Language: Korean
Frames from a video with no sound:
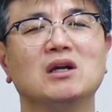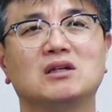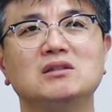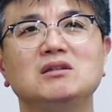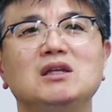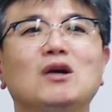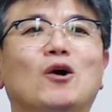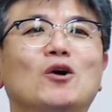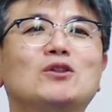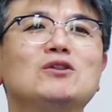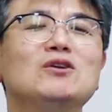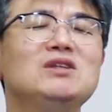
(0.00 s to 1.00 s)
그들이
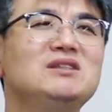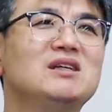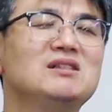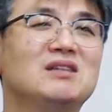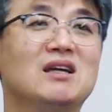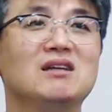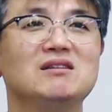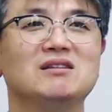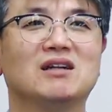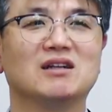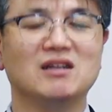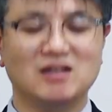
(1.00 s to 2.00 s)
어떤 인생을
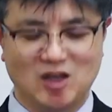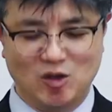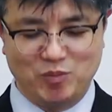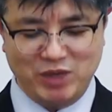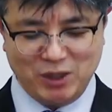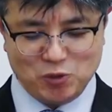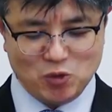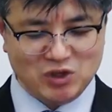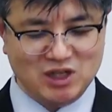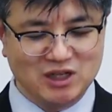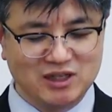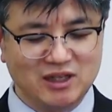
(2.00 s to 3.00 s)
살았는가가
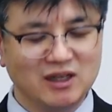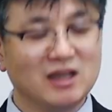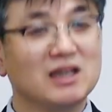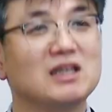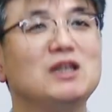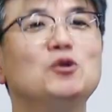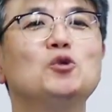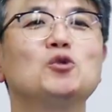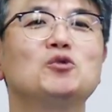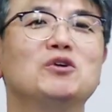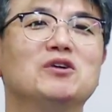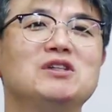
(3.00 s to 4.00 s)
빼곡하게
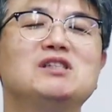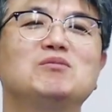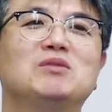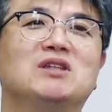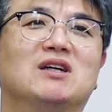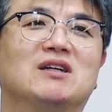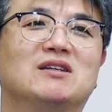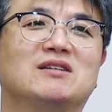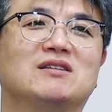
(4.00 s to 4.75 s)
기록되어 있습니다.